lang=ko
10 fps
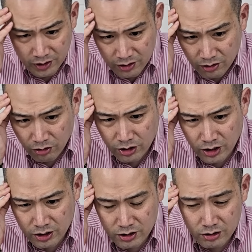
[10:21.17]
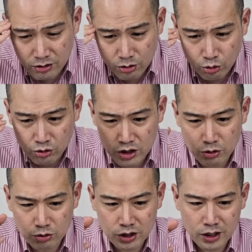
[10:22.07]
거기
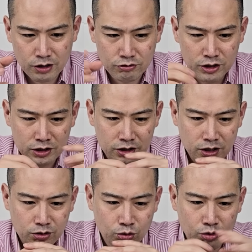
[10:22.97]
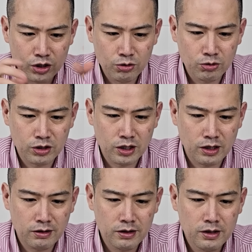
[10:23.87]
돈키호테라고 있는데 돈키호테랑